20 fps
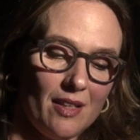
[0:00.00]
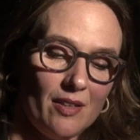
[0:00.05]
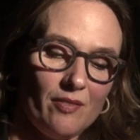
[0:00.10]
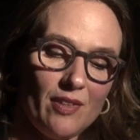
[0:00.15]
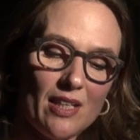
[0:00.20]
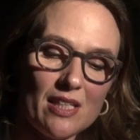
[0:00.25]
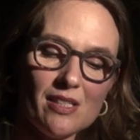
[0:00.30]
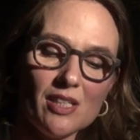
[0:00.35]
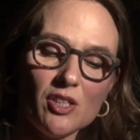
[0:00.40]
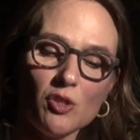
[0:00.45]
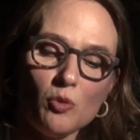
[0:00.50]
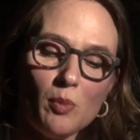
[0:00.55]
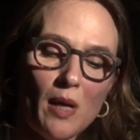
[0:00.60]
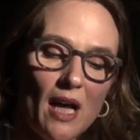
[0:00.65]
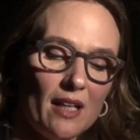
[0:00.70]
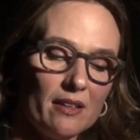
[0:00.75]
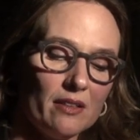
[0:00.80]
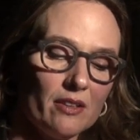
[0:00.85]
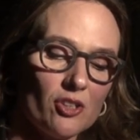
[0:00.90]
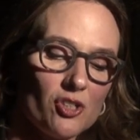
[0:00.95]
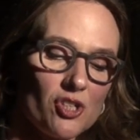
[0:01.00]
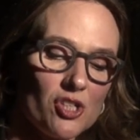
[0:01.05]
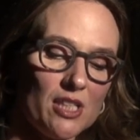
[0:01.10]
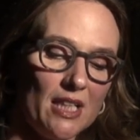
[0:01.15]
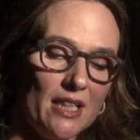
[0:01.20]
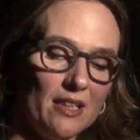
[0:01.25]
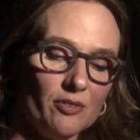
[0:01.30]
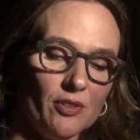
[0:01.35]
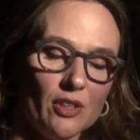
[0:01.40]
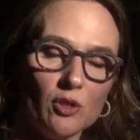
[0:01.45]
Wer sich über andere
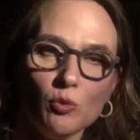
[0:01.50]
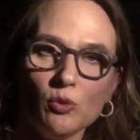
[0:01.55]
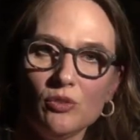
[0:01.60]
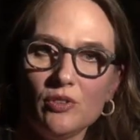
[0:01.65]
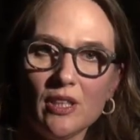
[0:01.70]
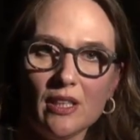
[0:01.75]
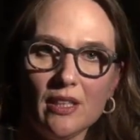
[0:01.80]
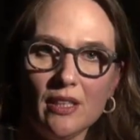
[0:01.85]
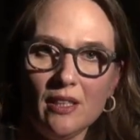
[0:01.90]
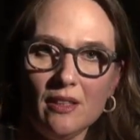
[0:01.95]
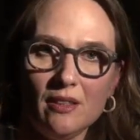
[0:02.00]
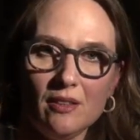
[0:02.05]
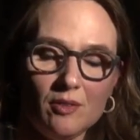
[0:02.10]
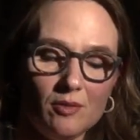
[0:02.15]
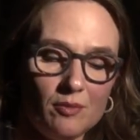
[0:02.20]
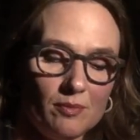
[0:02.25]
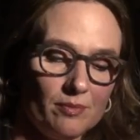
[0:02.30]
stellt, wird untergehen.